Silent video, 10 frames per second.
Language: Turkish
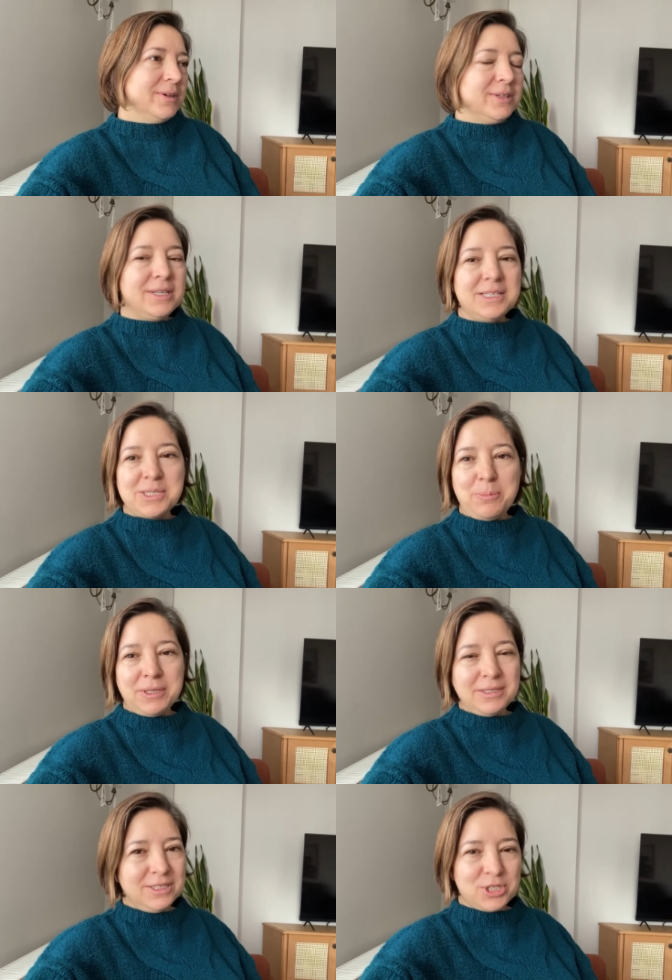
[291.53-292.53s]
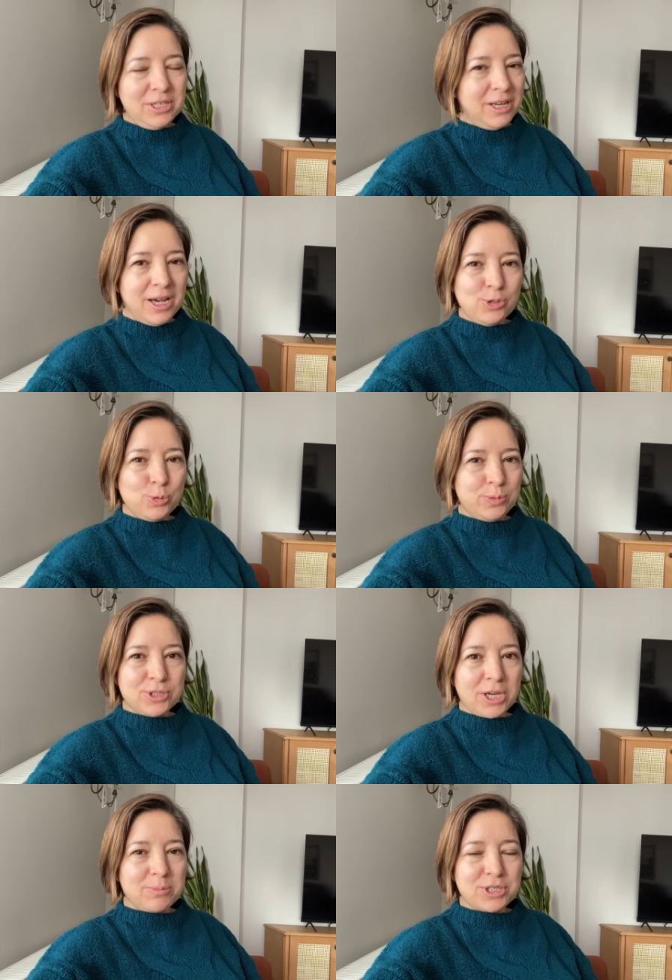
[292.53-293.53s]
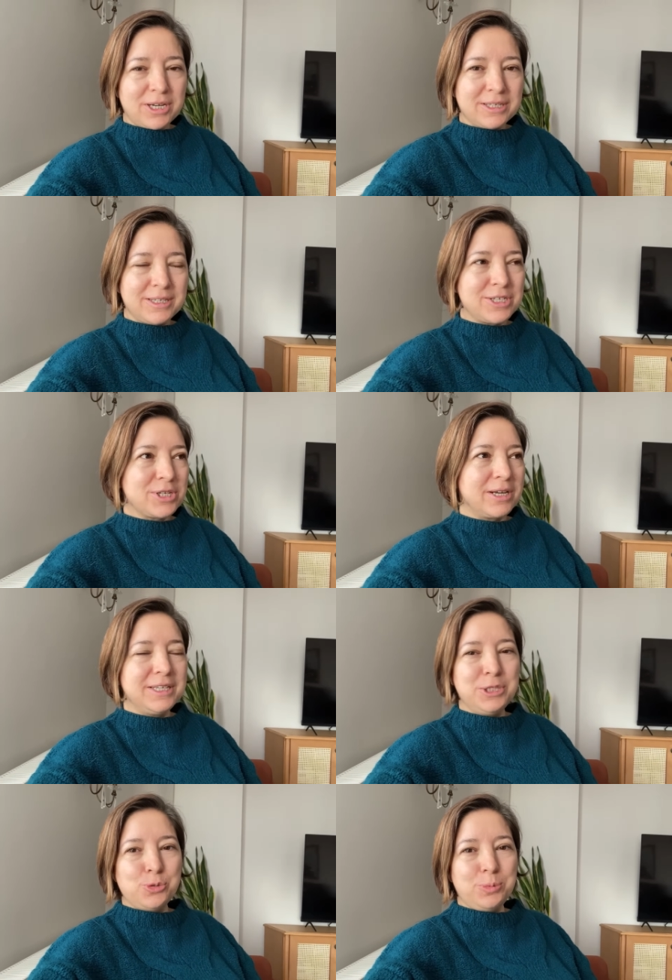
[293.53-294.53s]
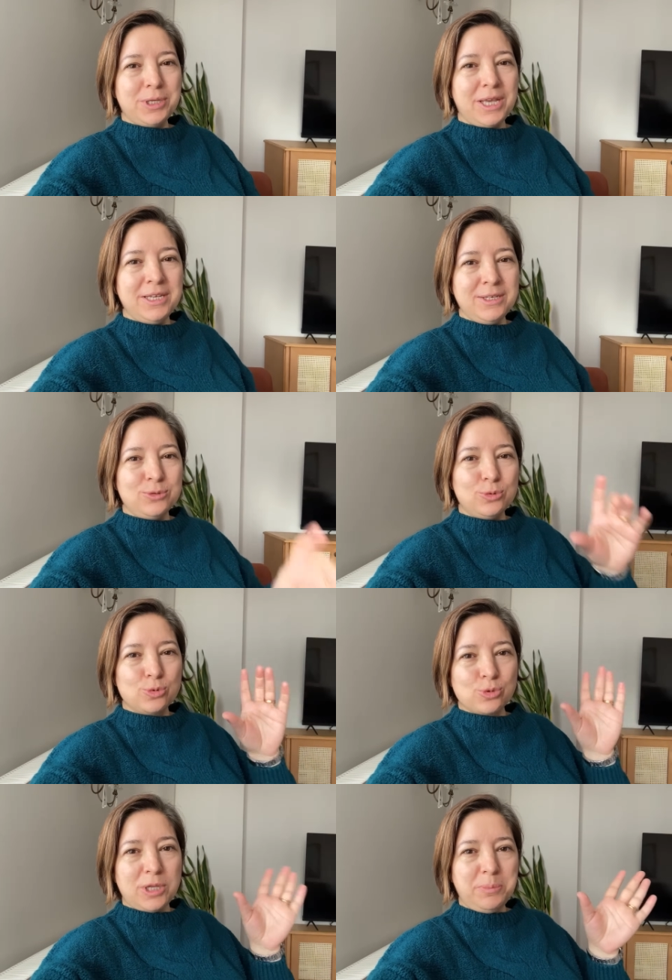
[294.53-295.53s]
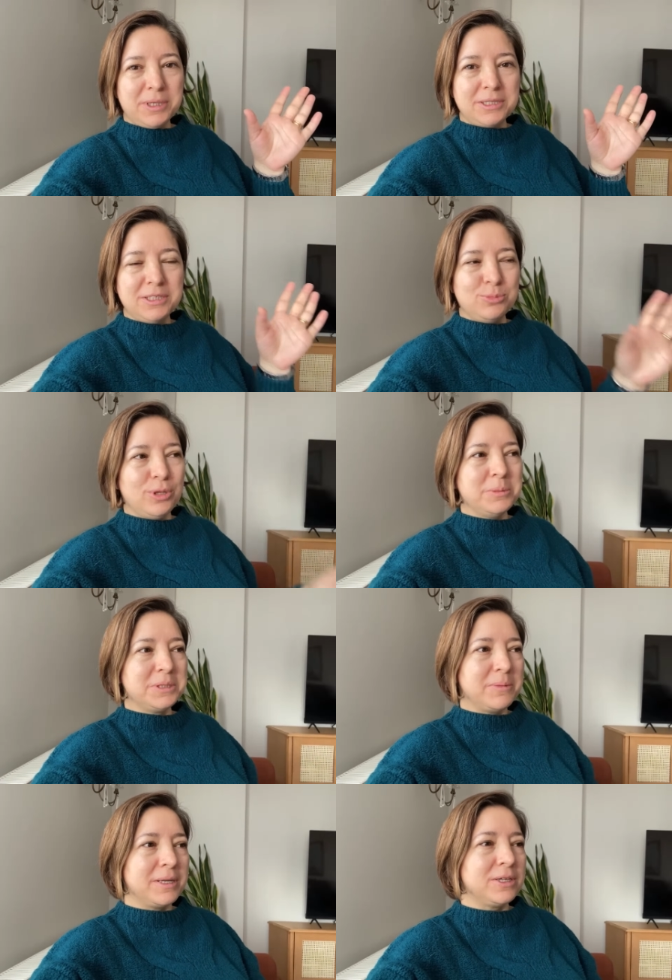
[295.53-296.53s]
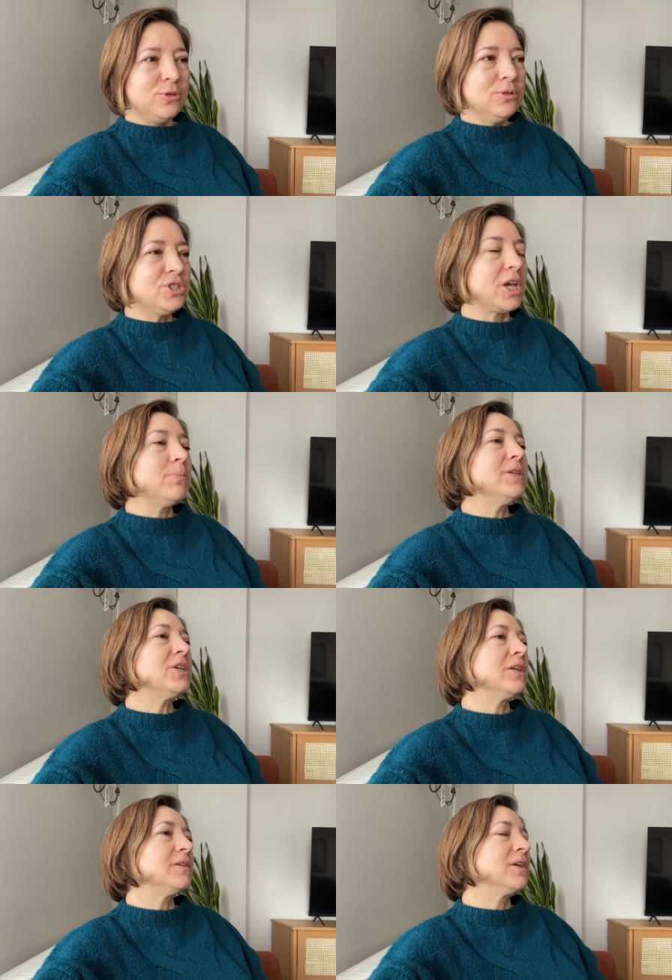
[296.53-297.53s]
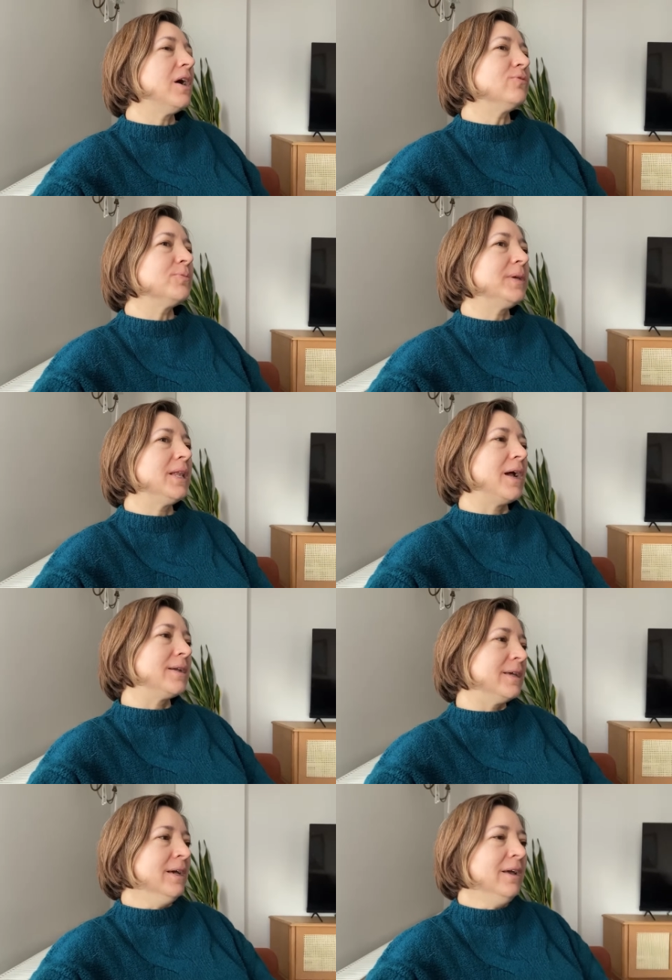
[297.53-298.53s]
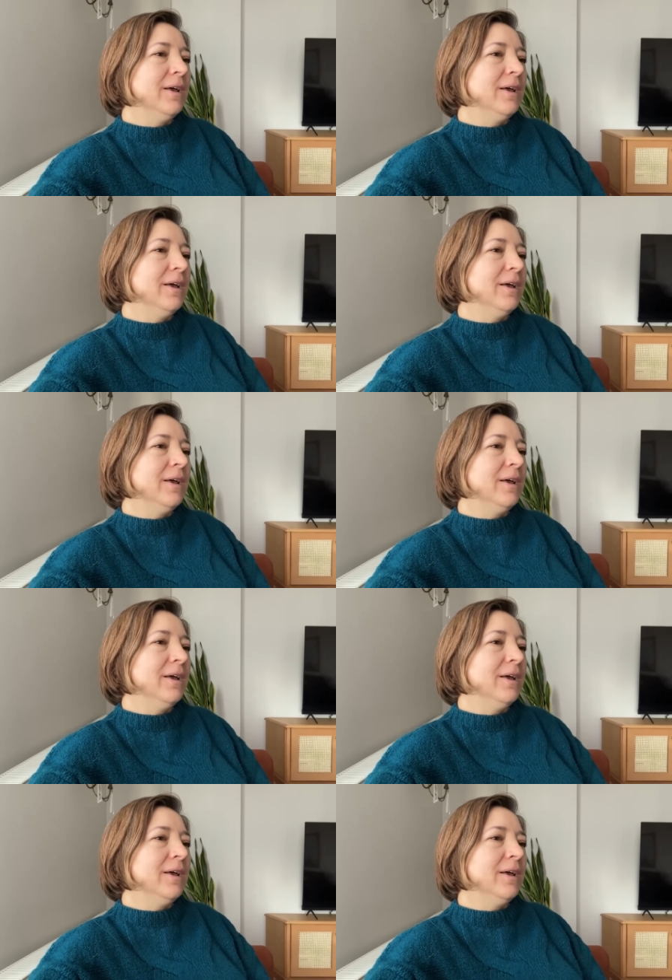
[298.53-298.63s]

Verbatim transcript: Kirli sepetinin içine daha iyi süpürecekmiş arkadaşlar. Dik süpürgenin uzun aparatını bulamadım anne diyor. Çekmecededir yavrumkilerde.